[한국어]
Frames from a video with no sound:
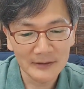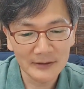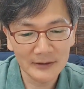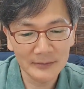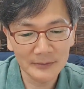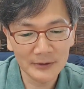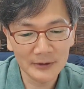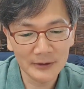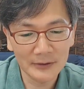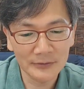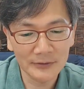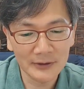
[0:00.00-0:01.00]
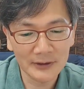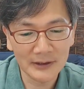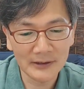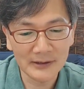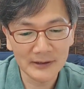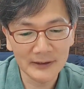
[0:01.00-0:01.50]
7절부터
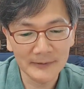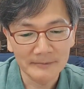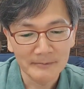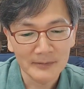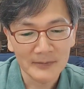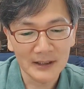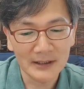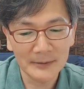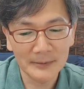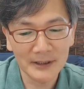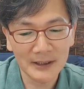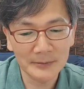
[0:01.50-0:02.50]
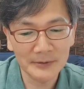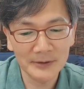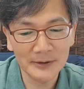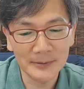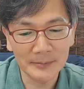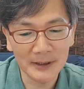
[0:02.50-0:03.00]
9절까지 다시
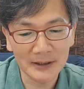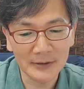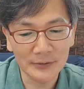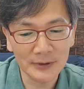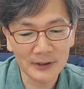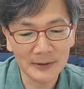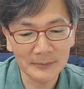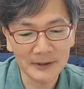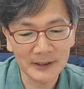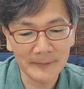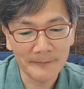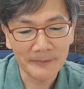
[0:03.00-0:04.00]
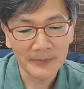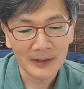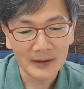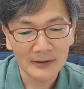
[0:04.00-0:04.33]
베냐민 지파가 소개됩니다.